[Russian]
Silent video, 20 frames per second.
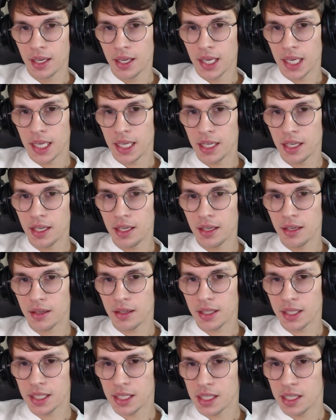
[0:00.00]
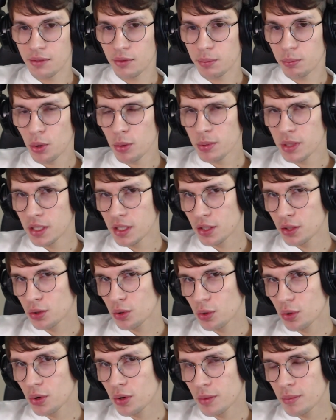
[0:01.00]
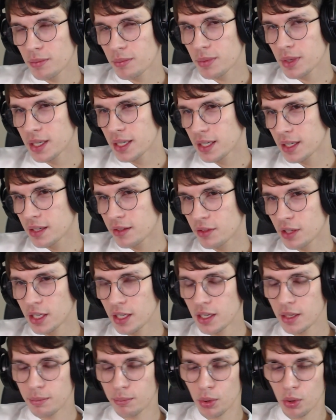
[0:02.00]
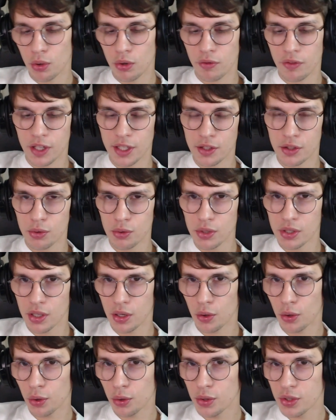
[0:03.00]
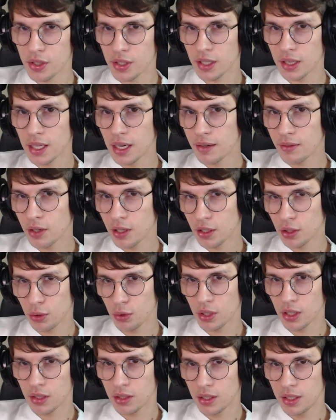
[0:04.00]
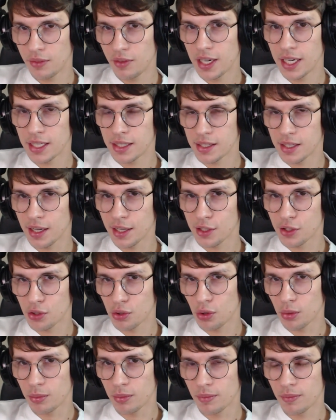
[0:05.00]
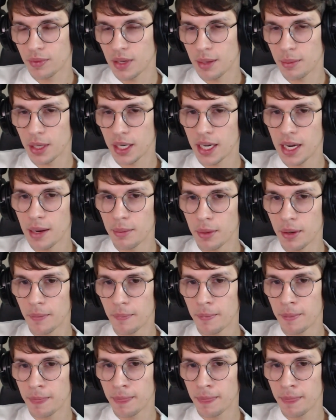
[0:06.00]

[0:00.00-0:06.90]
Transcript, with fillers: И если вы помните, то мы говорили про француза Огюста Тава, который является отцом амальгамы.